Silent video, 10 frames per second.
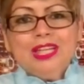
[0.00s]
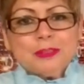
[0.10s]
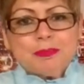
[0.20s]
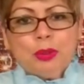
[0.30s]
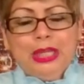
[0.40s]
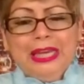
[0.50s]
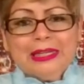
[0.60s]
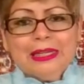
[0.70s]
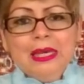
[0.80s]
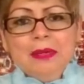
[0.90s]

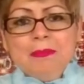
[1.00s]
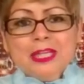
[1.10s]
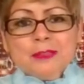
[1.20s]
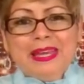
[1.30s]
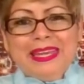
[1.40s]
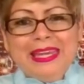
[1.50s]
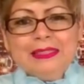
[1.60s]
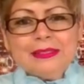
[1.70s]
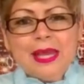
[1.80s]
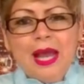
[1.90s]
exponer mi
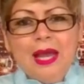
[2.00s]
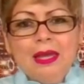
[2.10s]
experiencia